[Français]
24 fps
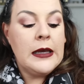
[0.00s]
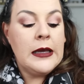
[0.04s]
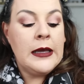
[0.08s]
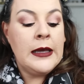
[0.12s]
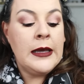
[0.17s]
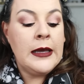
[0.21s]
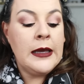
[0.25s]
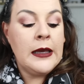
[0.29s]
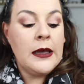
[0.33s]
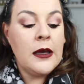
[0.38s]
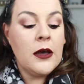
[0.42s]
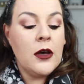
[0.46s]

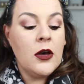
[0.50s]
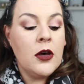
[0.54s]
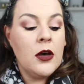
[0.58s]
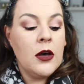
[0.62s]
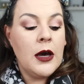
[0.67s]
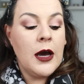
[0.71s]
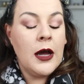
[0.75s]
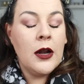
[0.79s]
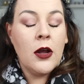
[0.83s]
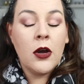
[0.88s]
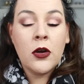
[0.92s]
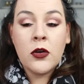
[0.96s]
Et
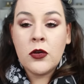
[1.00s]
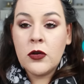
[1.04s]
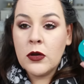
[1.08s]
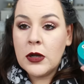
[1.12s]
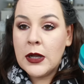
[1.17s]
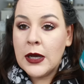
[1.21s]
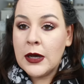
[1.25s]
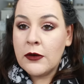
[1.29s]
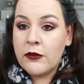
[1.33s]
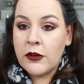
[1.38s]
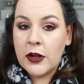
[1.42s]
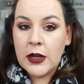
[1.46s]
alors que
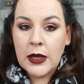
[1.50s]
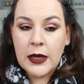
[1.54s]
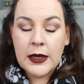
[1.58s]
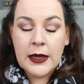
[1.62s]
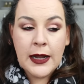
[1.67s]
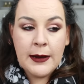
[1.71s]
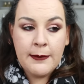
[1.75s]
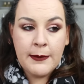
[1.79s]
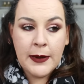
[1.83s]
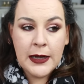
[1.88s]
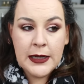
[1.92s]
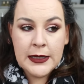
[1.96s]
là,
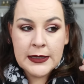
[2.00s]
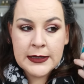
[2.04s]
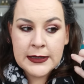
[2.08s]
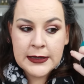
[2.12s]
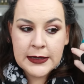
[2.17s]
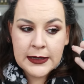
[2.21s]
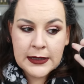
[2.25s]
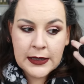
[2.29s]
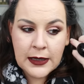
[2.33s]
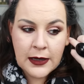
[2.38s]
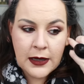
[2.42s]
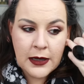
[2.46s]
voilà, elle m'a
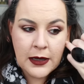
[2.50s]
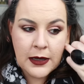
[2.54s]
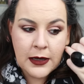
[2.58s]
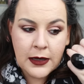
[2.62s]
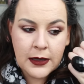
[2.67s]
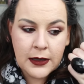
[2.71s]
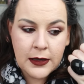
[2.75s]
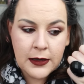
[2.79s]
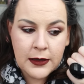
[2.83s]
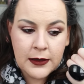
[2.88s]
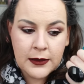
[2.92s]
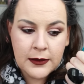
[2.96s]
laissé
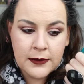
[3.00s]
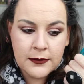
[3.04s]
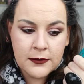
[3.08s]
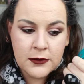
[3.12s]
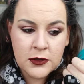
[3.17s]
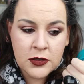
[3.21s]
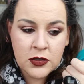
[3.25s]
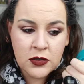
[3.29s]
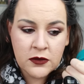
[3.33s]
un,